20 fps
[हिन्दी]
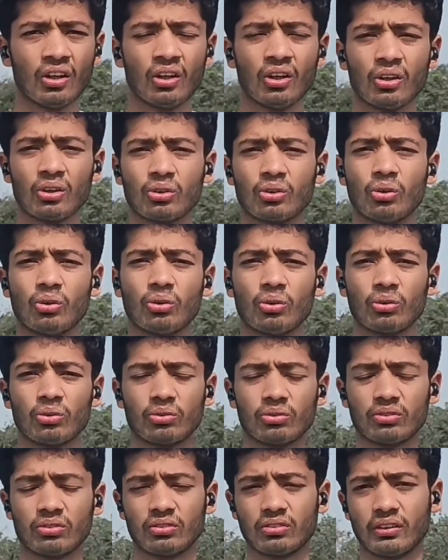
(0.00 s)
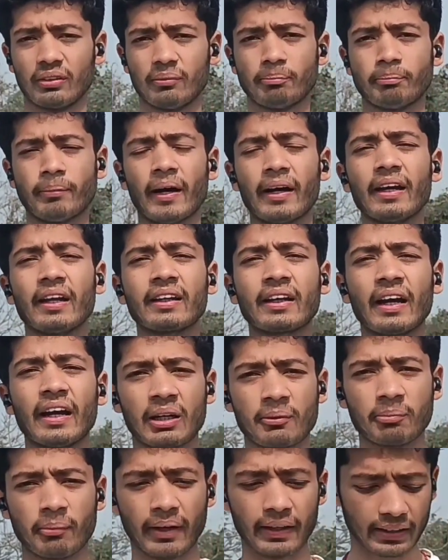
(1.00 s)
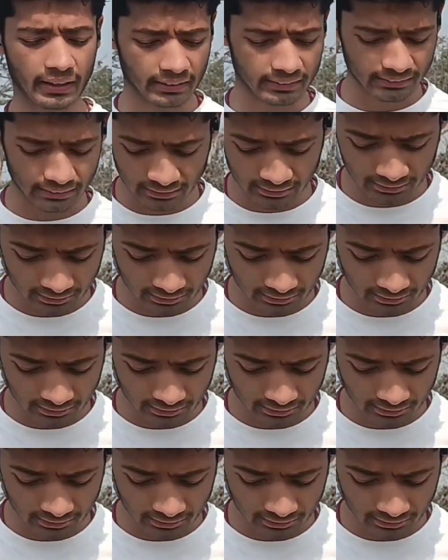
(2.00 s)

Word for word: तो बायर का एडमायर आता है